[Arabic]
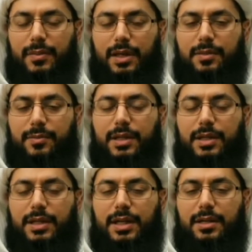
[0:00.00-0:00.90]
هذا من
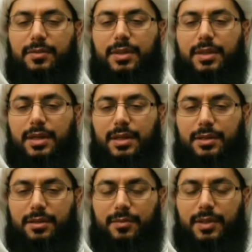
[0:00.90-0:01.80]
أهل العالم
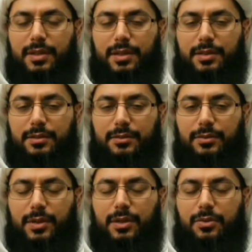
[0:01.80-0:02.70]
الثالث مثلا
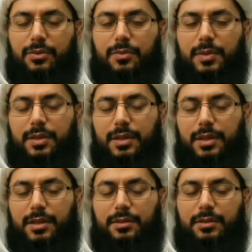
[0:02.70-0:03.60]
وله
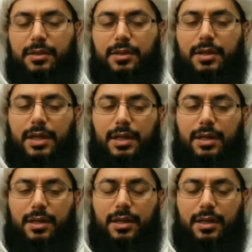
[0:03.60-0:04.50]
مثلا
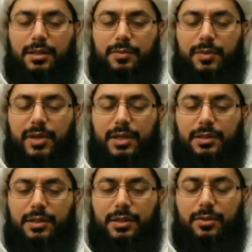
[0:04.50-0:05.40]
علاقات
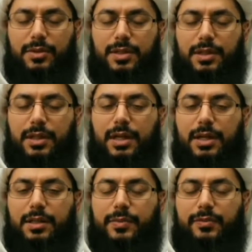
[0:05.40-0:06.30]
ببعض الأسر
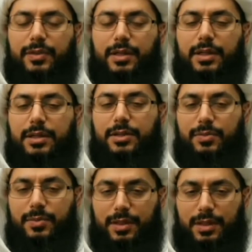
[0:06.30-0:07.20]
الحاكمة في
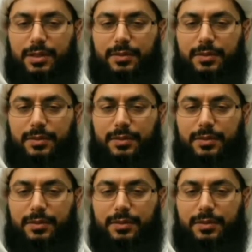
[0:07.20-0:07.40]
الخليج مثلا